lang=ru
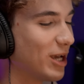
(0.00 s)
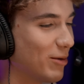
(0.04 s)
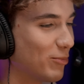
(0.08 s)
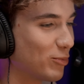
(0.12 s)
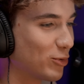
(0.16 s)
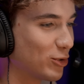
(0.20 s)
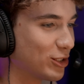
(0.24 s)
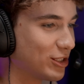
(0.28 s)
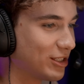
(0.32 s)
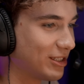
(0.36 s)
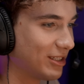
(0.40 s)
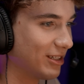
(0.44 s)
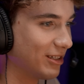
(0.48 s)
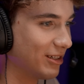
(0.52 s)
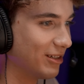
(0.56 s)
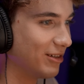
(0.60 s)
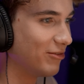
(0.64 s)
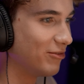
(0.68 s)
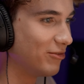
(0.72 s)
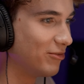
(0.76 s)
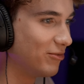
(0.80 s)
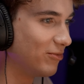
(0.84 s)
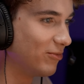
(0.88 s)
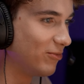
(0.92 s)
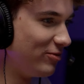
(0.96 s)
Я просто
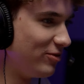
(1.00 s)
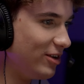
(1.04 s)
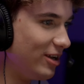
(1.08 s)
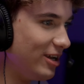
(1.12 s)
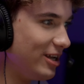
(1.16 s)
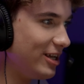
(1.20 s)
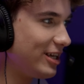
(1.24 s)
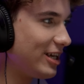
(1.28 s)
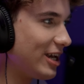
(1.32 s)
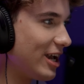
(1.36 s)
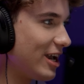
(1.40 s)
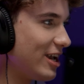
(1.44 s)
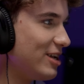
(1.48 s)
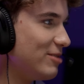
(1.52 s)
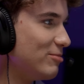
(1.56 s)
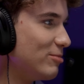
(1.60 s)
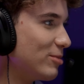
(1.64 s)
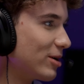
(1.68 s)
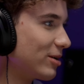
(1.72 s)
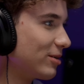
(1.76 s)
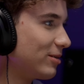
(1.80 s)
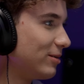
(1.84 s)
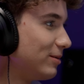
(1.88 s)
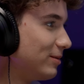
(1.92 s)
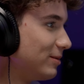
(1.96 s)
великий
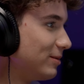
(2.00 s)
аимер.